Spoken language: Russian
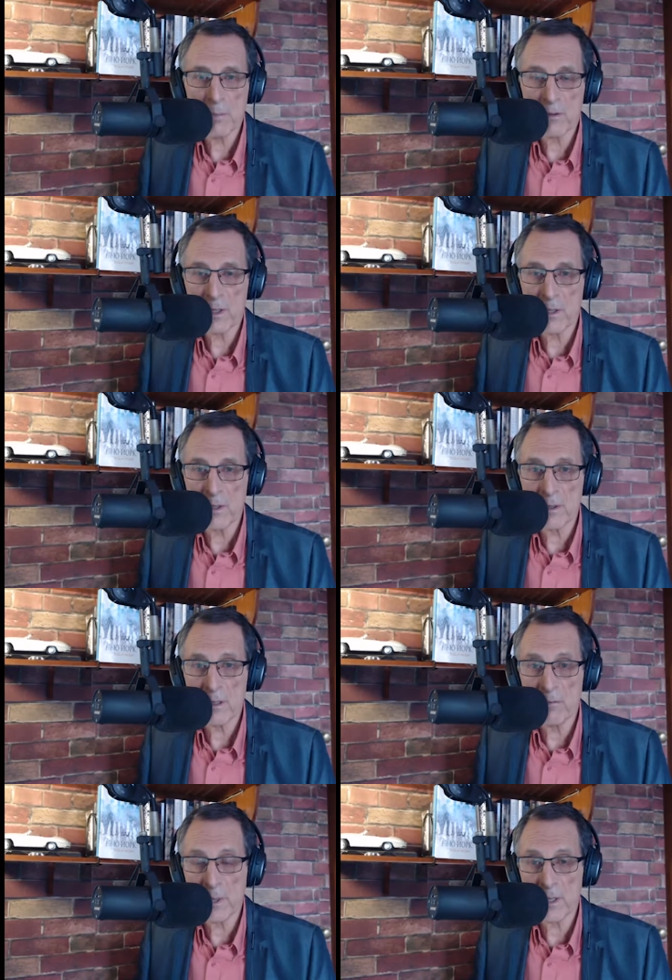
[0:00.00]

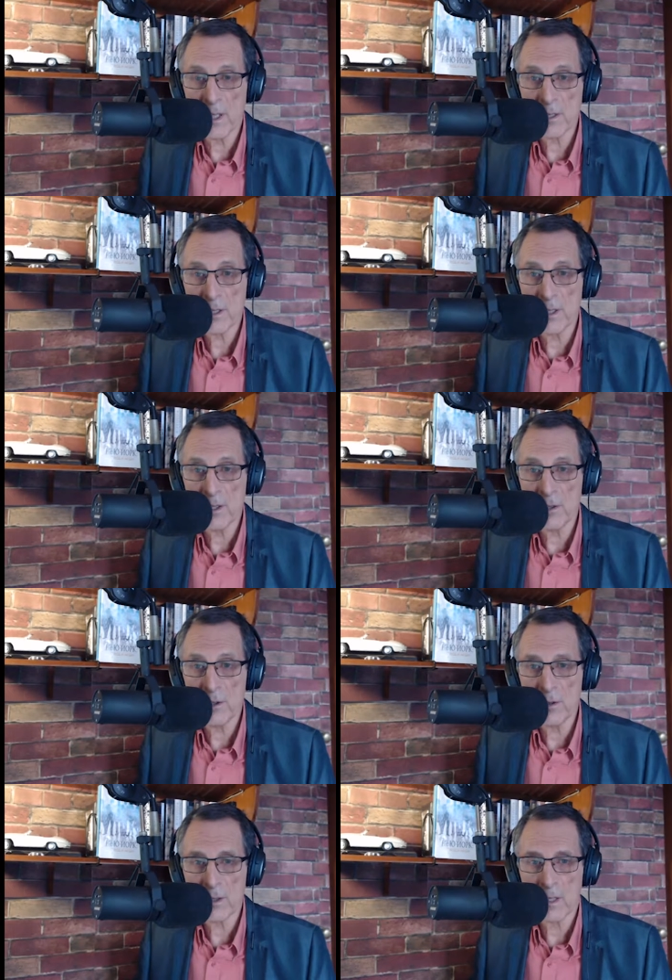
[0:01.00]
превратился в британский
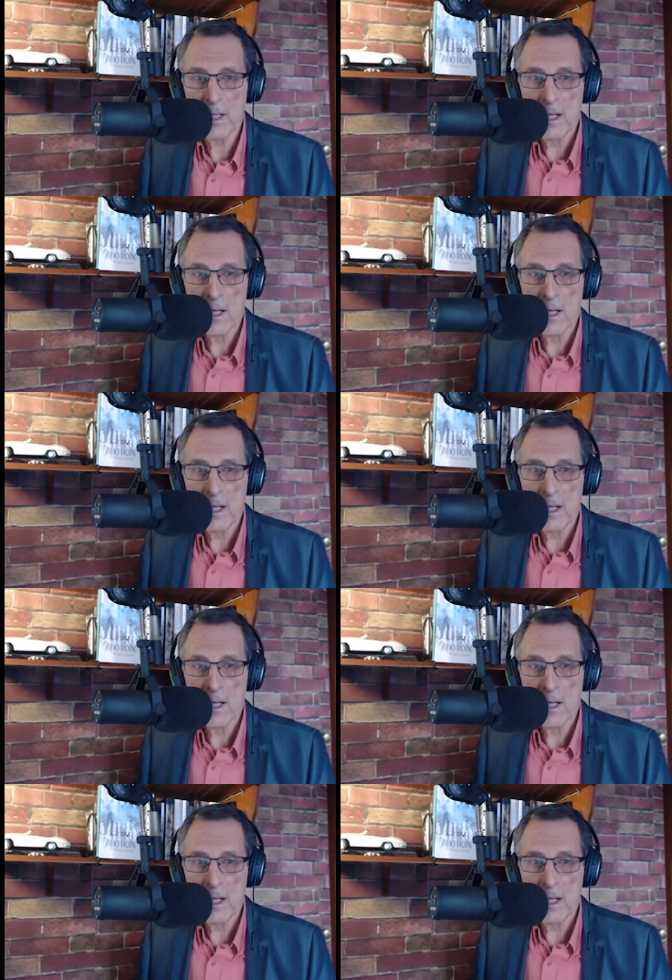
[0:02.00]
Нью-Йорк